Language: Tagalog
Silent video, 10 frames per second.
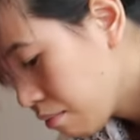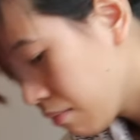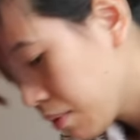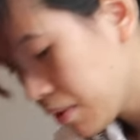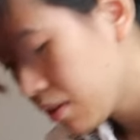
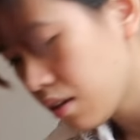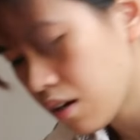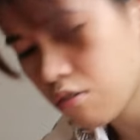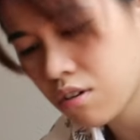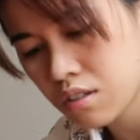May binili
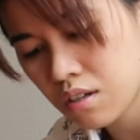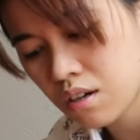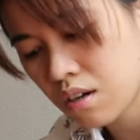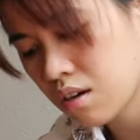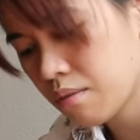ako kaya
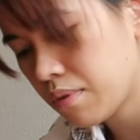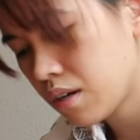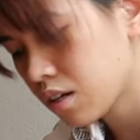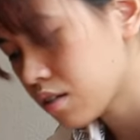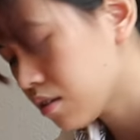
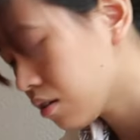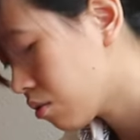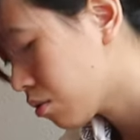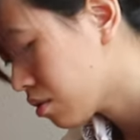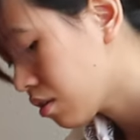gagabi kasi
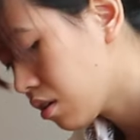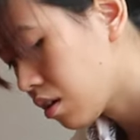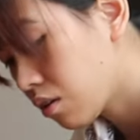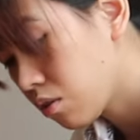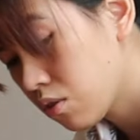nag-grocery
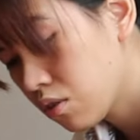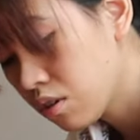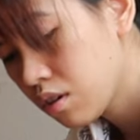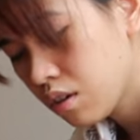ako.